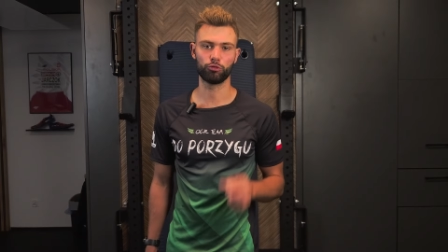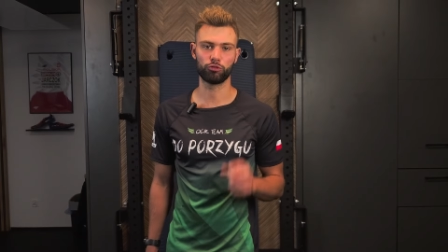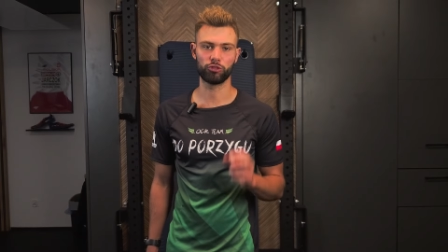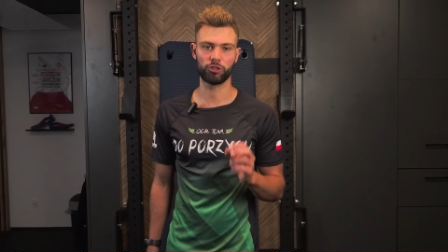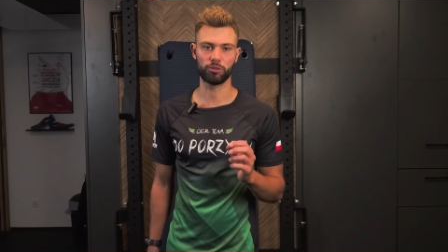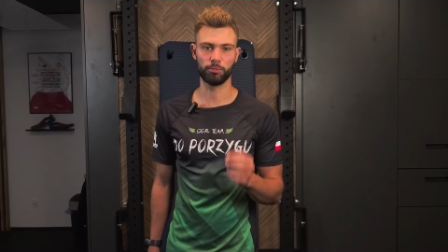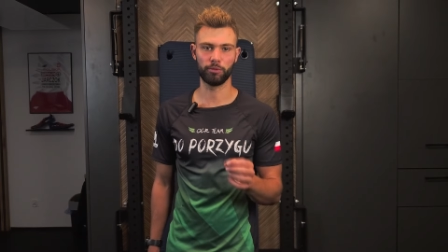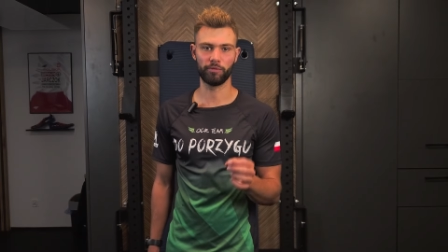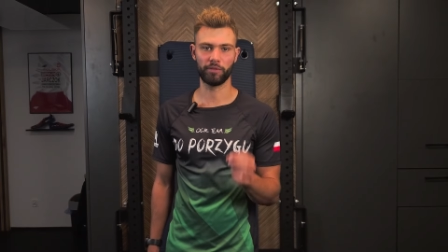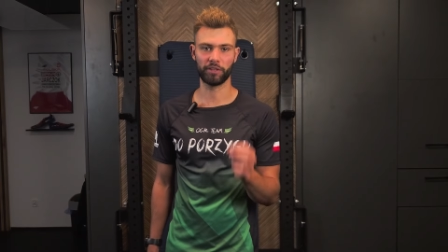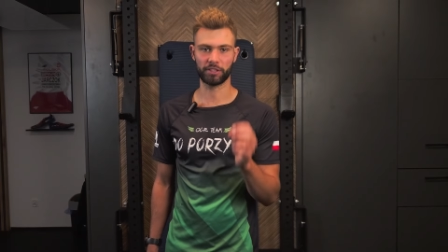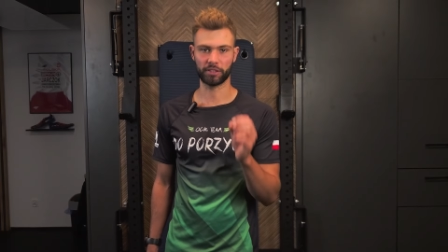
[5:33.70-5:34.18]

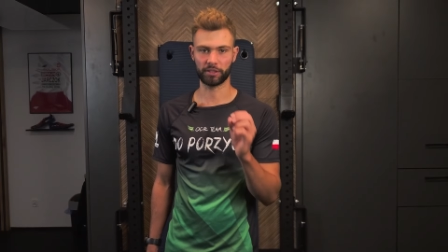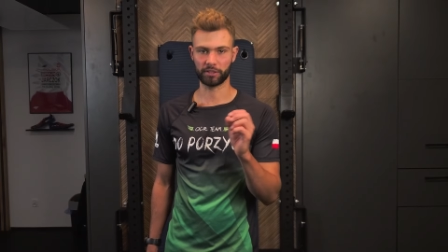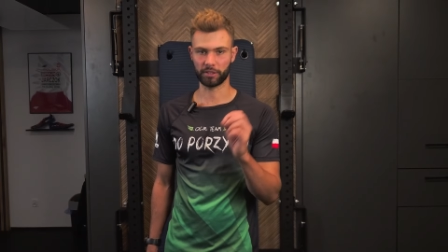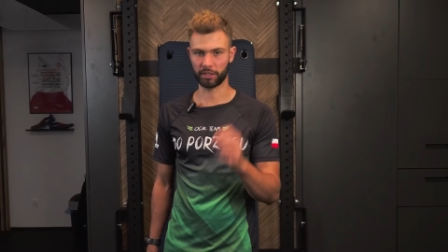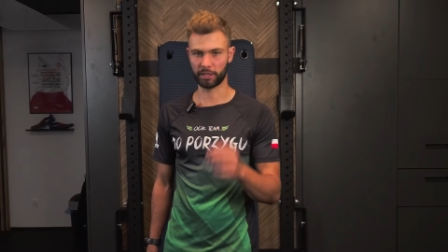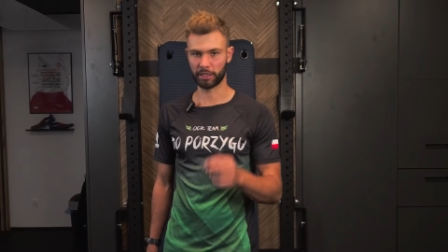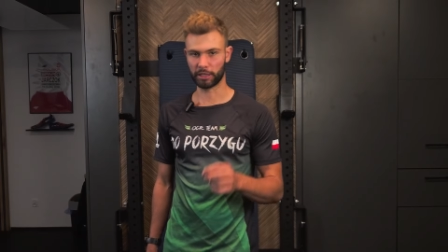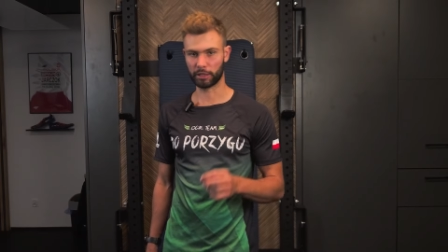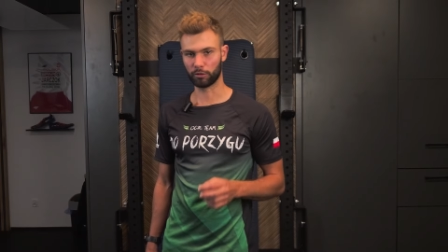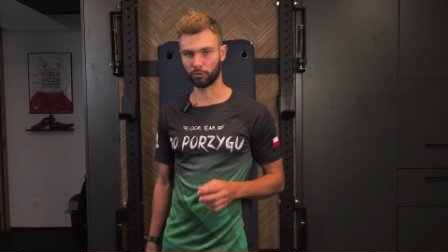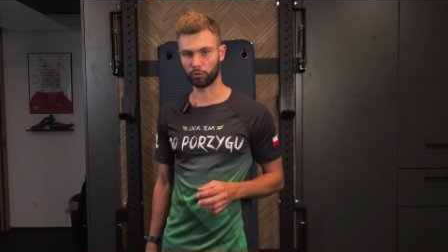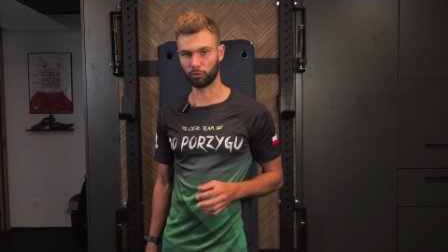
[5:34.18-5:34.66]
utrzymywać na
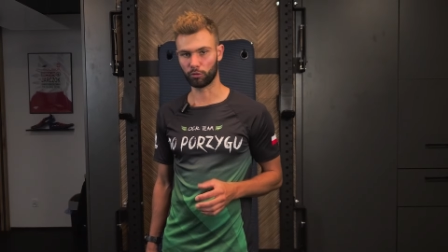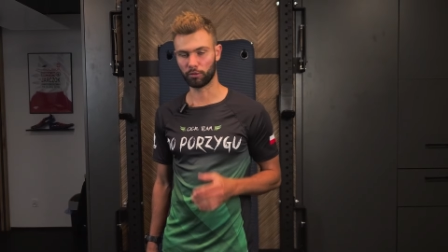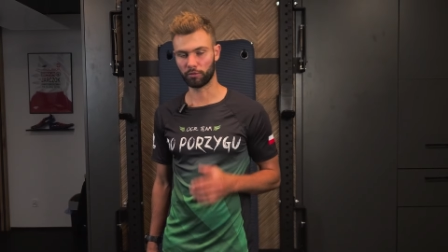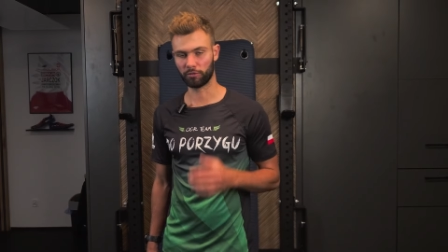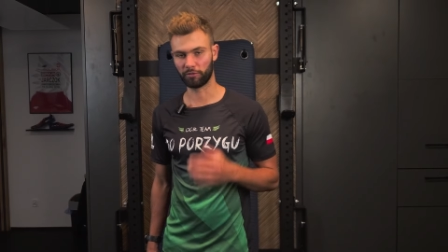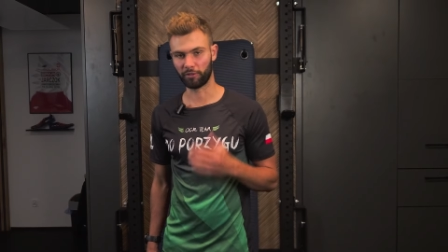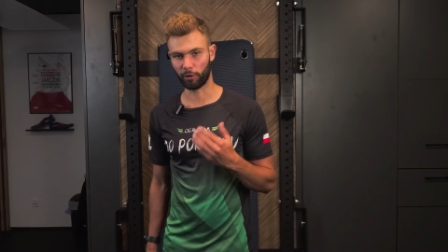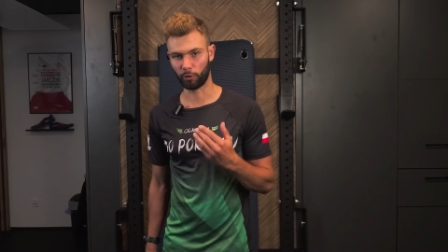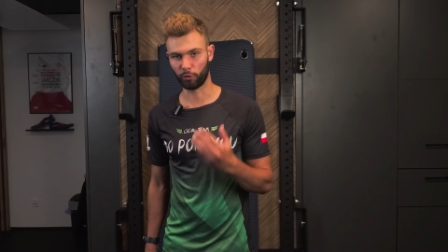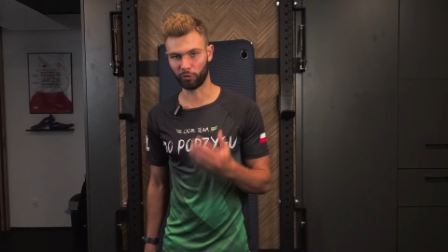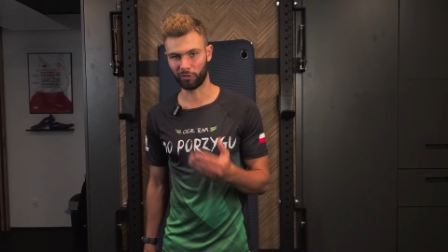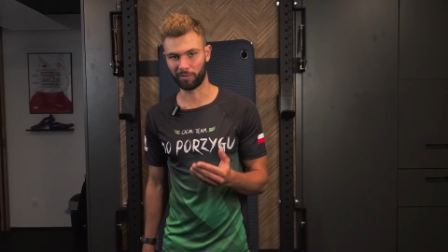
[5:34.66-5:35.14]
treningu
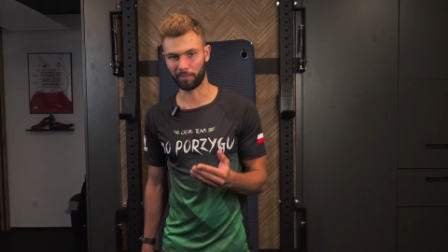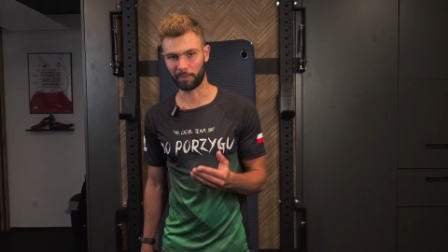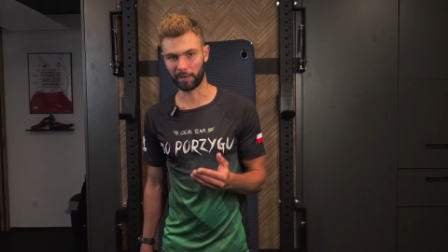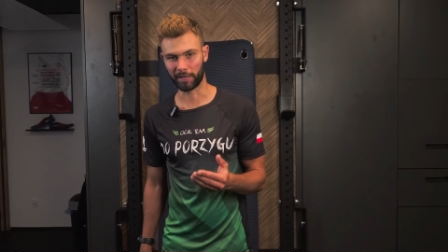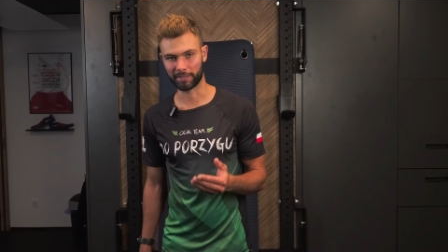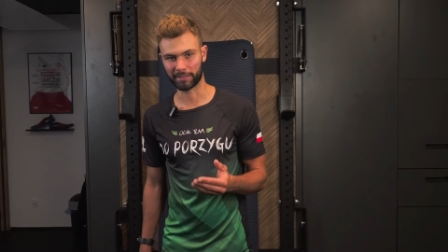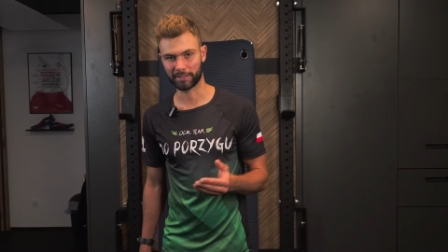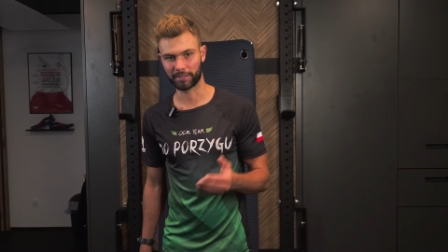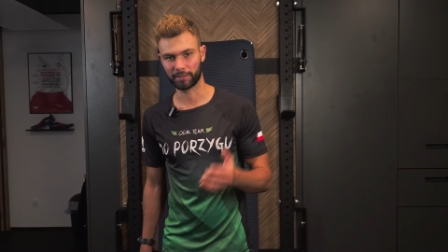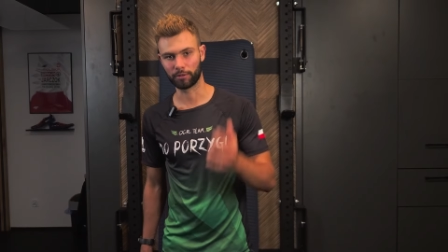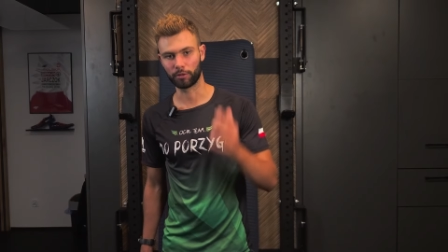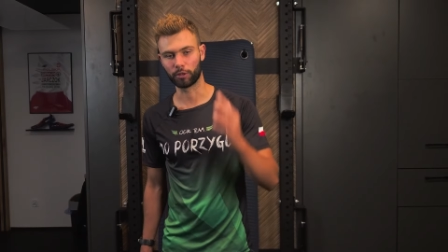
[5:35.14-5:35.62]
VO2
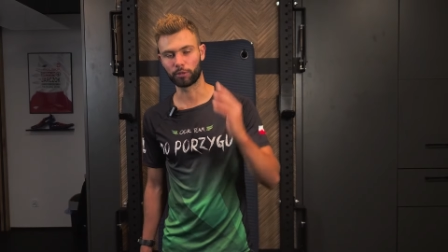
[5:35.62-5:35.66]
Max?